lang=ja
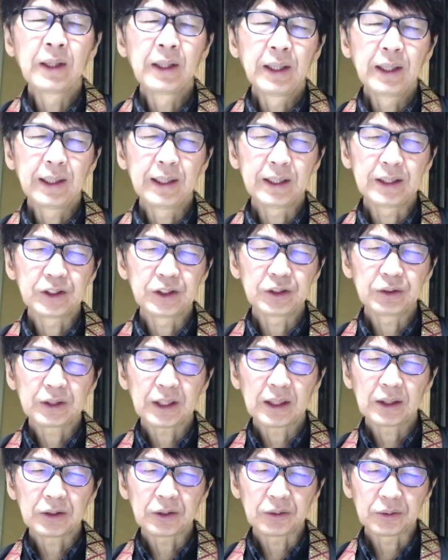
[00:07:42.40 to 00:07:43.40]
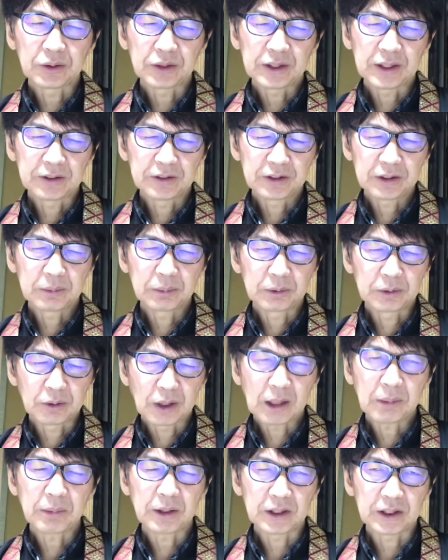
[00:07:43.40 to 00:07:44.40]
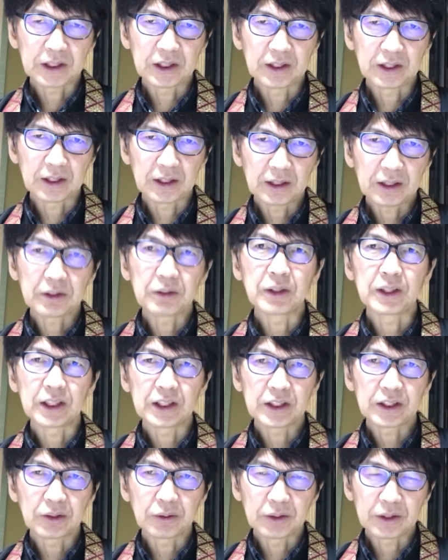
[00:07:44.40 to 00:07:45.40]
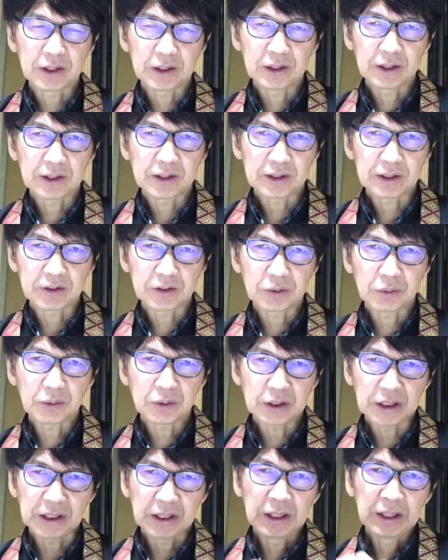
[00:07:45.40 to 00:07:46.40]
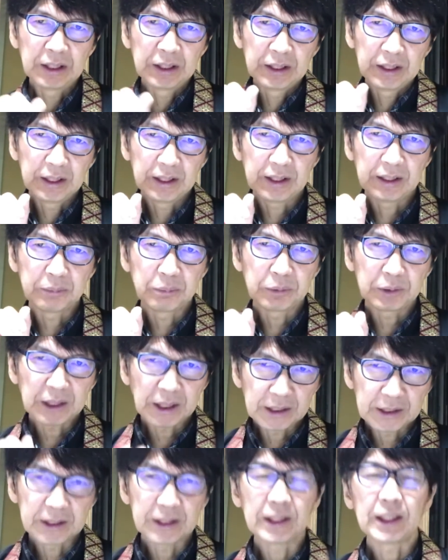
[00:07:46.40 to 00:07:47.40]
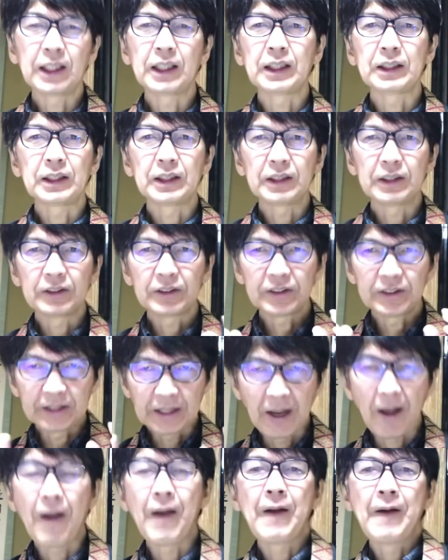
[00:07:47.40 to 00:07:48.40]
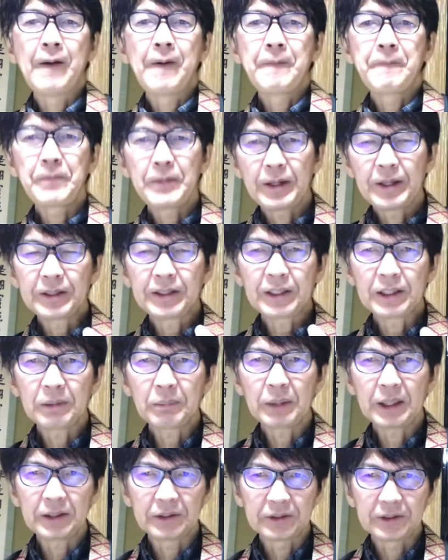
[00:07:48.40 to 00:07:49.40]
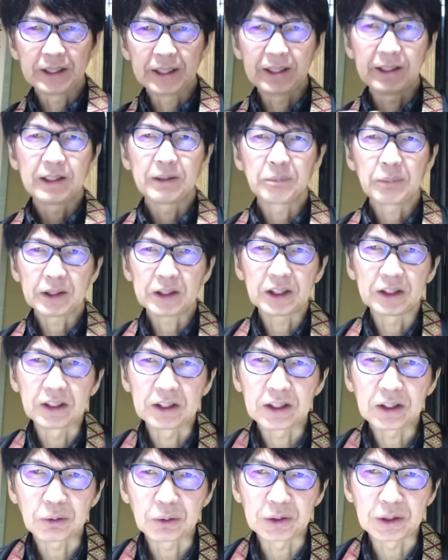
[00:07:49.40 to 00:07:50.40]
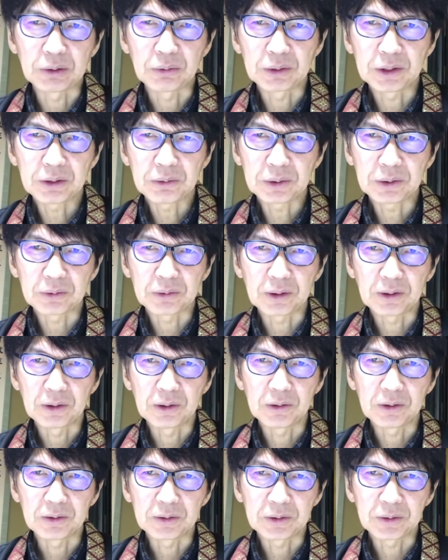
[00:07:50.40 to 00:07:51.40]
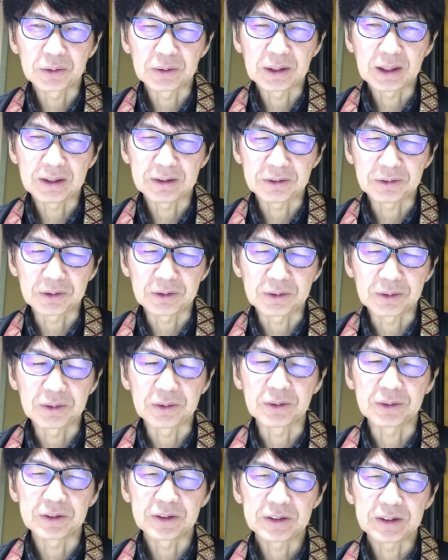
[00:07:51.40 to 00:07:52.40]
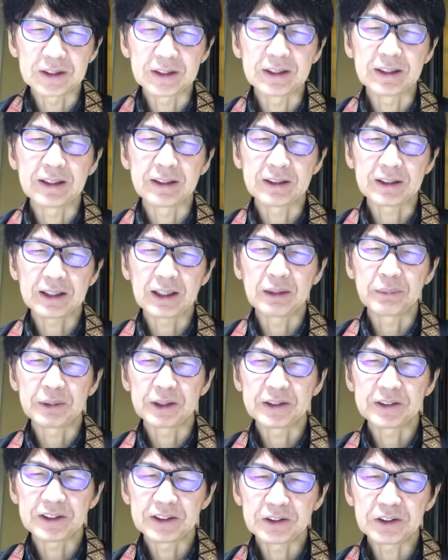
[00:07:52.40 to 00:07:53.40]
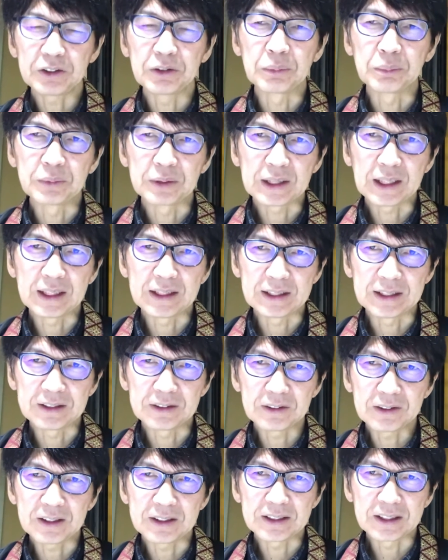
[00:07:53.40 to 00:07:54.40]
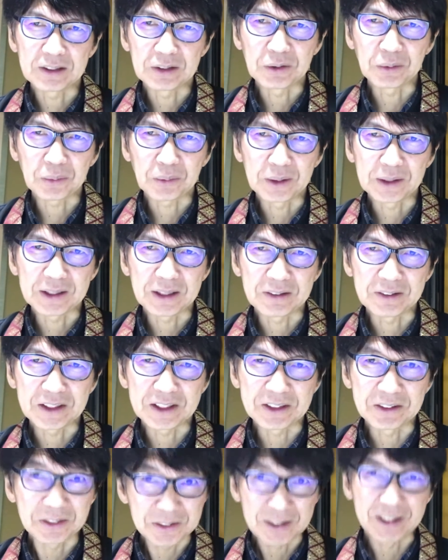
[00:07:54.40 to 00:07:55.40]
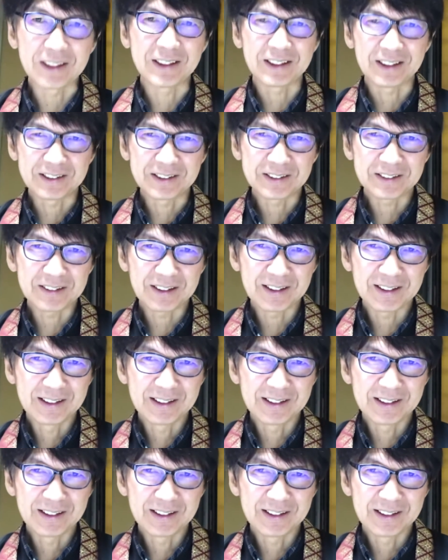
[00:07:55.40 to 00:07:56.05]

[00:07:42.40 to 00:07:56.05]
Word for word: えー、住環境としては随分我慢しながら暮らしておいでになったそこに、えー、迎えに行かはってですねで7マイルね馬車でテコテコテコテコとあの連れて川村先生を迎えに行くのはテッド・コヤタの仕事だったんです。